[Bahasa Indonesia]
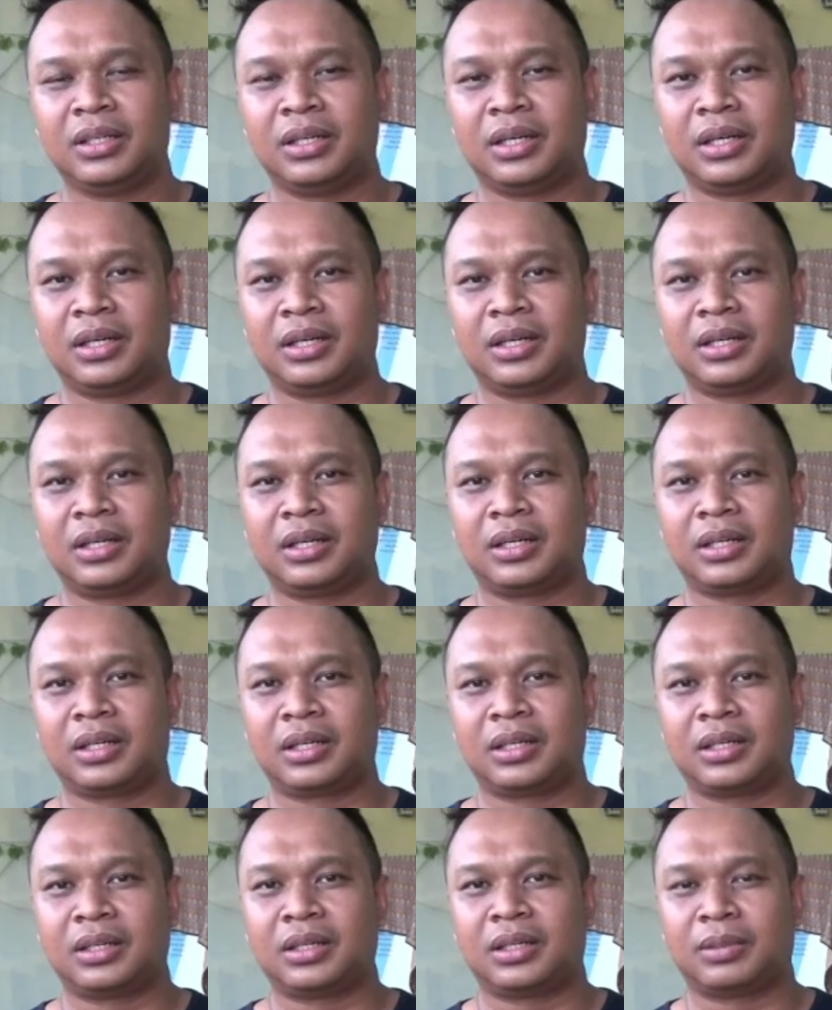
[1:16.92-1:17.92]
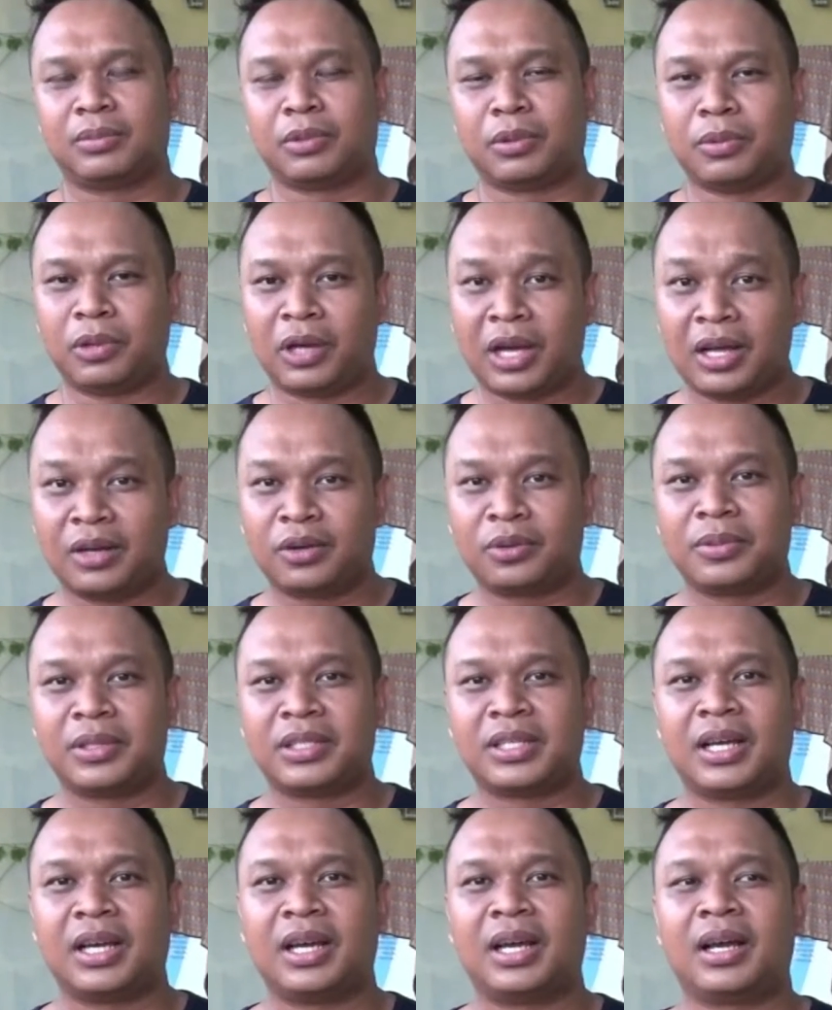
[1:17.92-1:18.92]
uh, kebobolan rumah
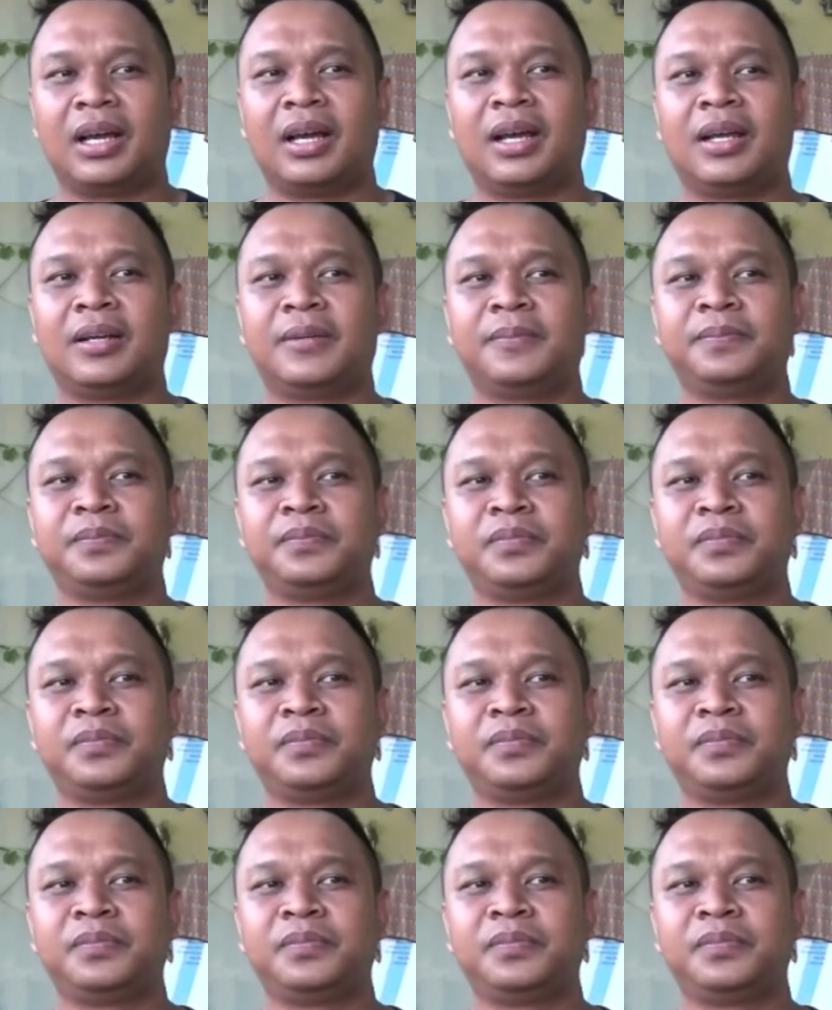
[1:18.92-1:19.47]
saya kan. Hmm.